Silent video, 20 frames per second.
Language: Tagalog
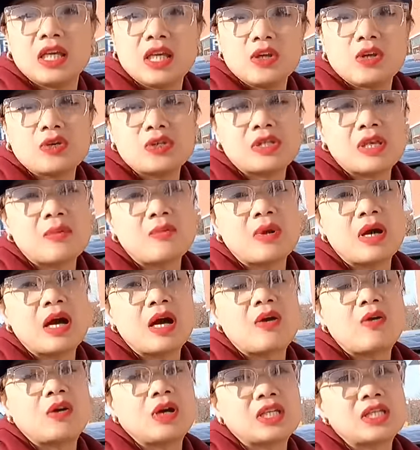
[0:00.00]
iyo
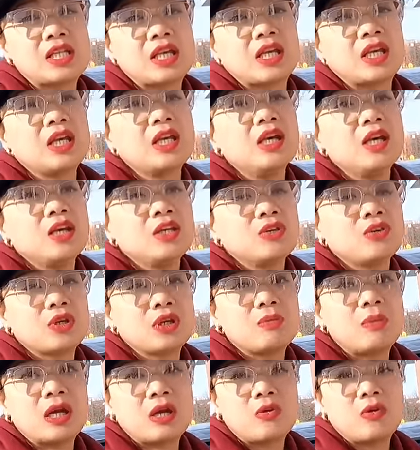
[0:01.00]
somehow kasi yung
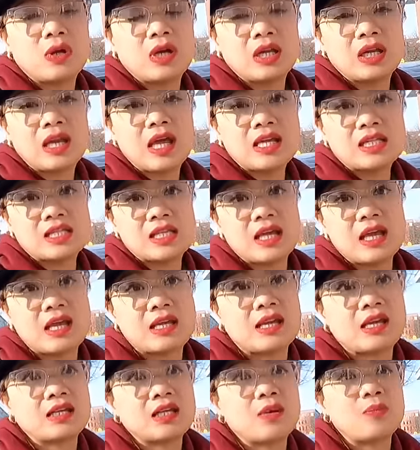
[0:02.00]
iba kong kaklase
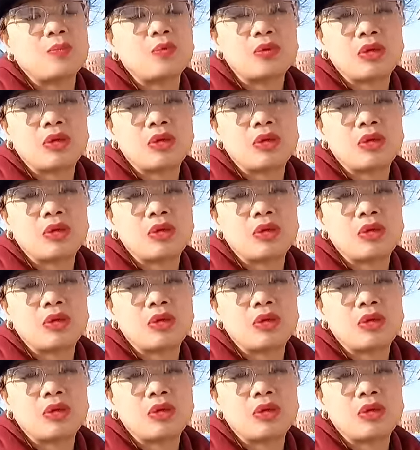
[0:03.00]
anak ng